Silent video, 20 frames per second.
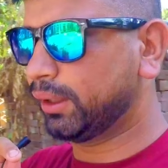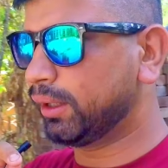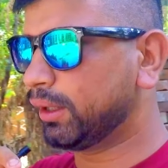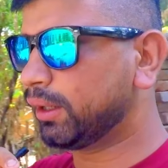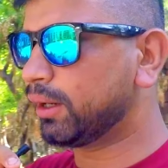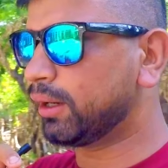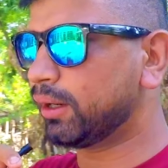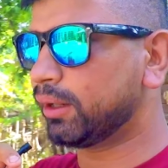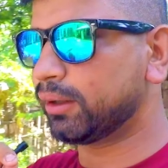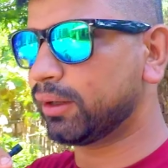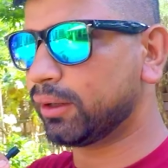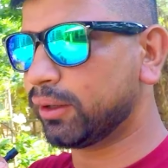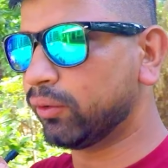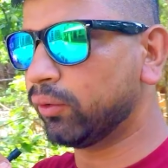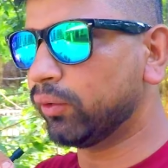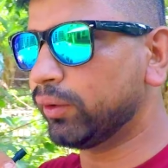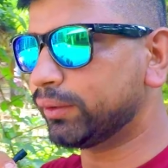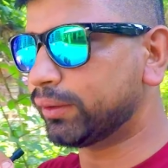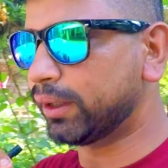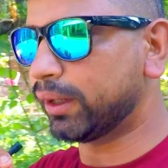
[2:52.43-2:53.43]
लगाने का कि कोई
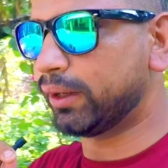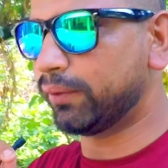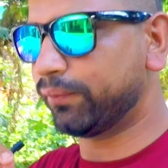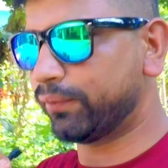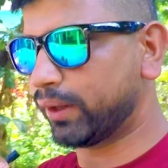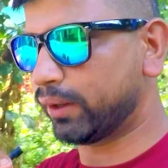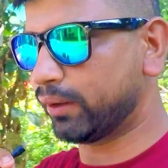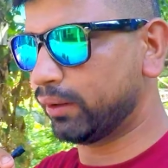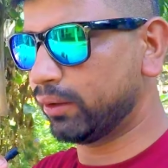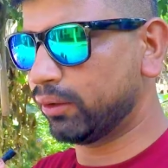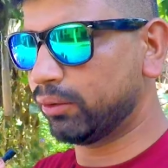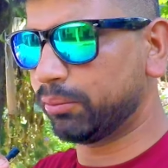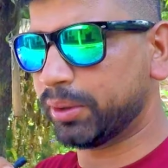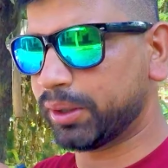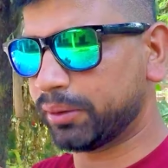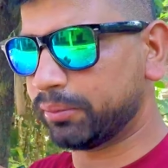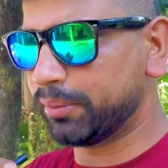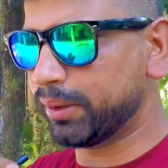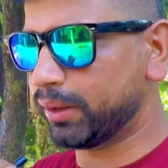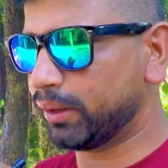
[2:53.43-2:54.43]
साइड इफ़ेक्ट ना हो बट
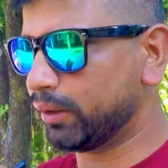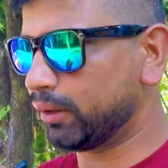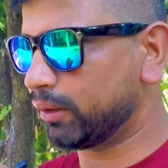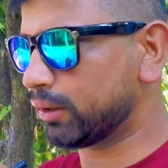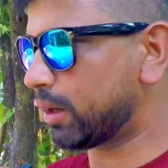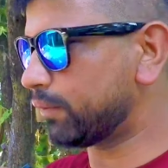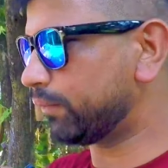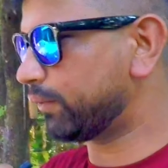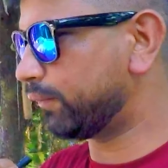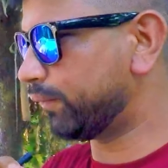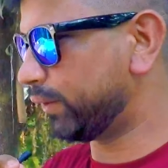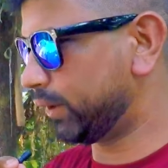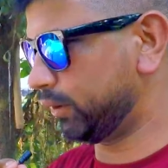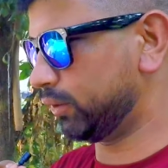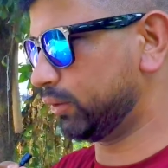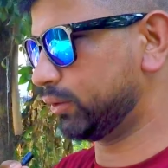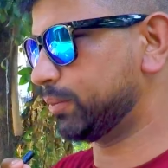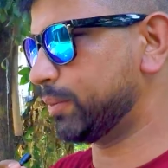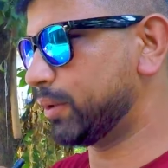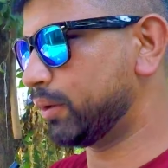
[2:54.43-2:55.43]
मैंने काफ़ी वीडियोस
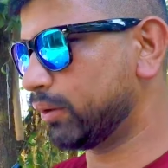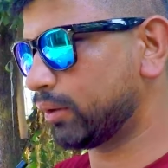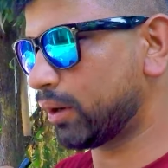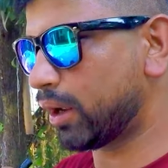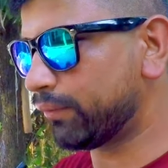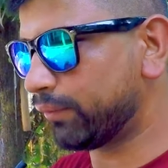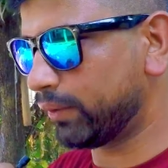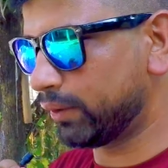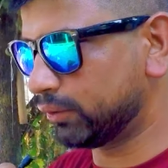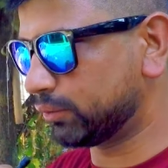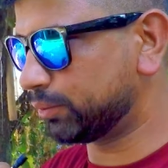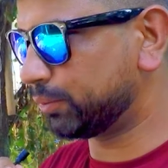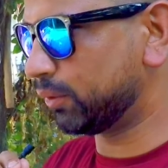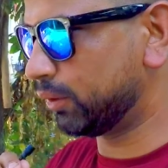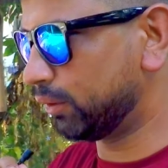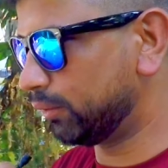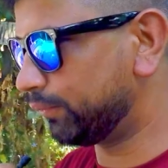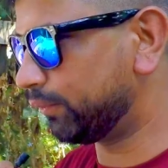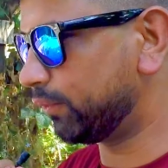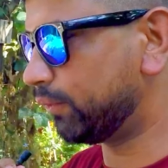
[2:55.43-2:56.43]
में और काफ़ी
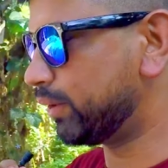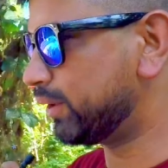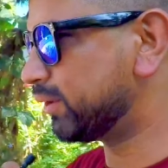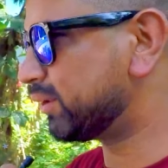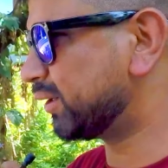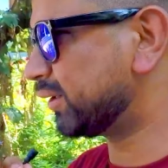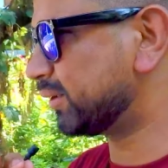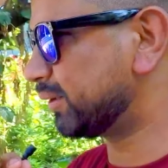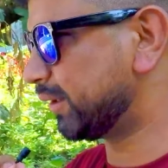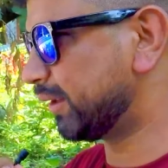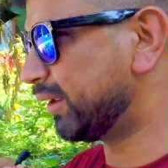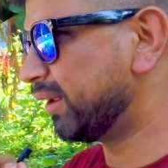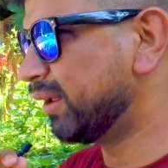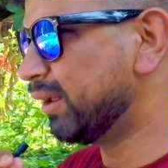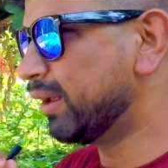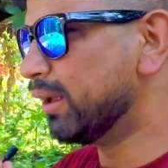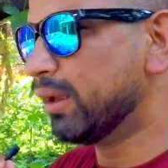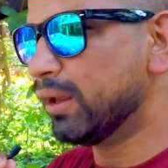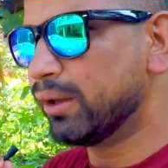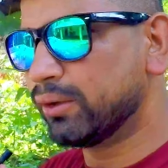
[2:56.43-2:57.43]
इन्फ्लुएंसर से
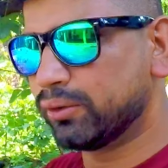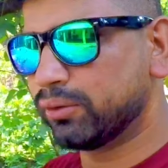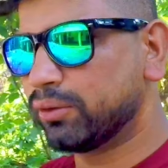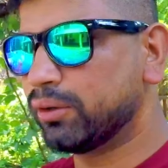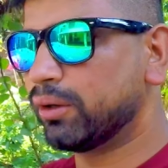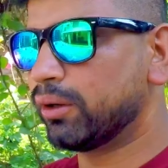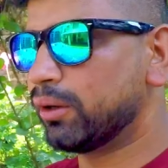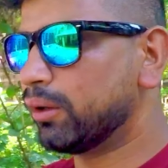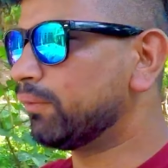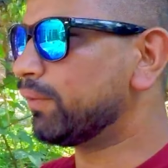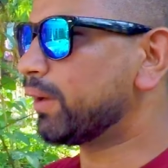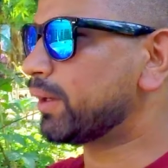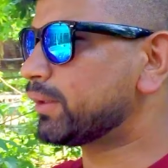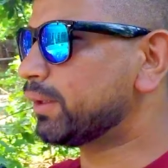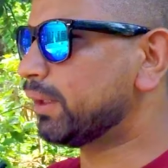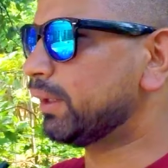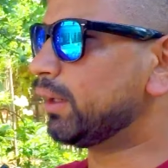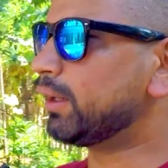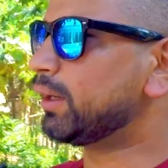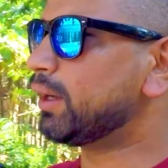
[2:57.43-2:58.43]
जिन्होंने वैक्सीन
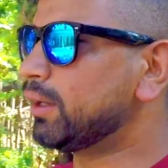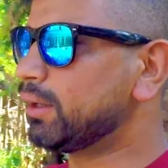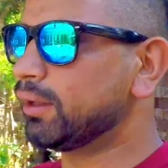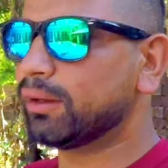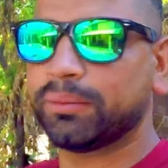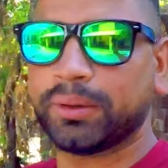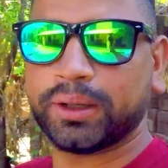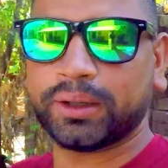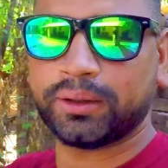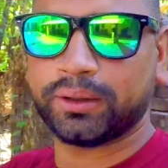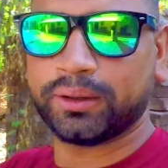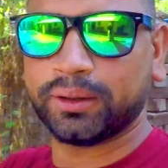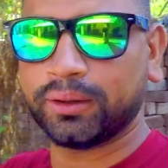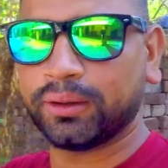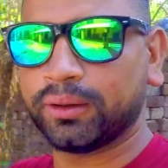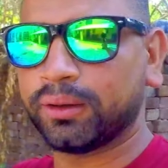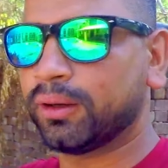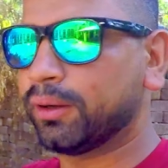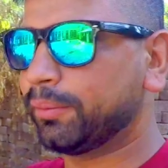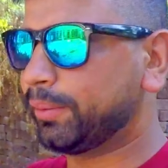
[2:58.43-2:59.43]
लगाई है बट
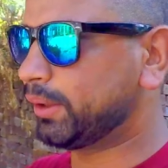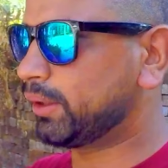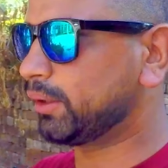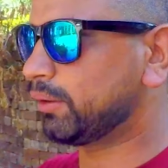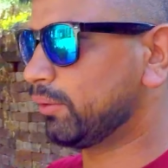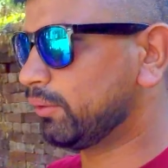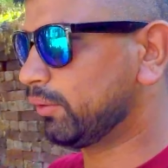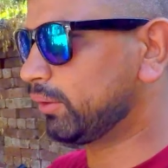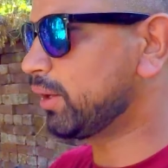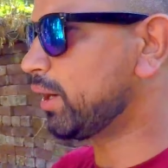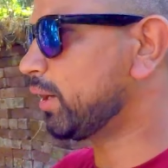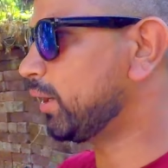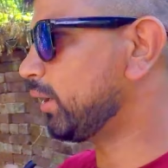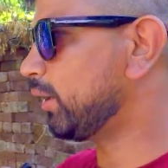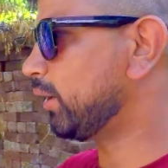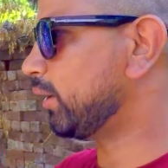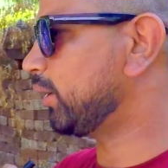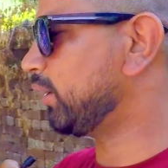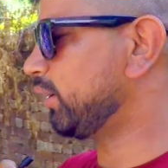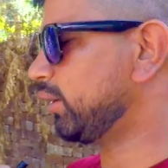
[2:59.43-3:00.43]
अभी तक उनकारी कर
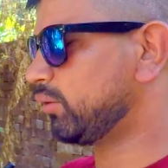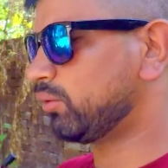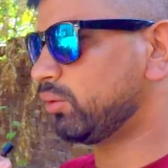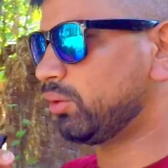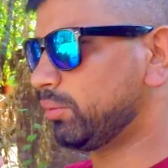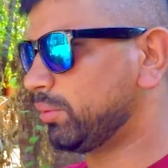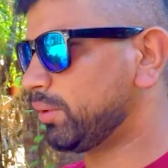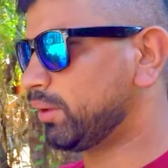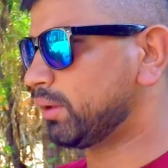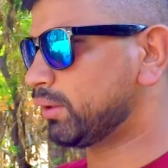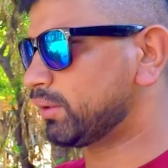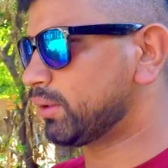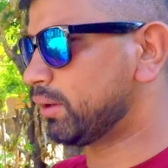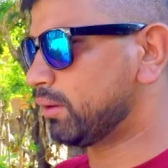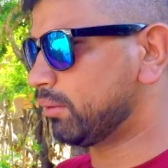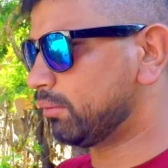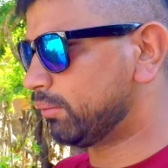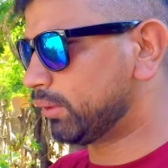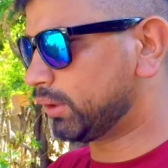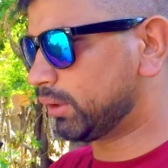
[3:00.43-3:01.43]
रही है कोई भी ऐसा
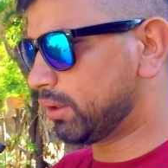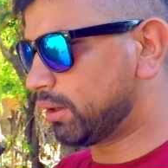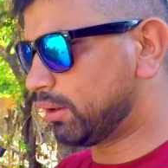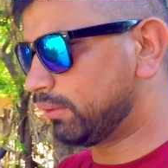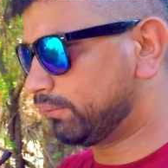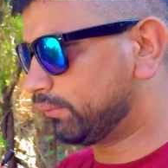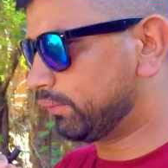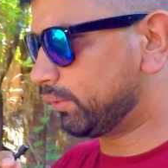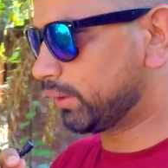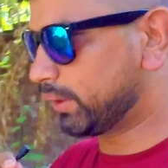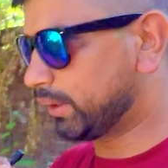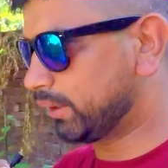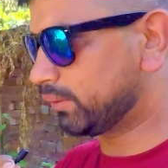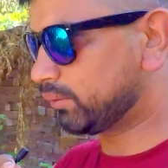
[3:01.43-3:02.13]
मतलब हार्मफुल केस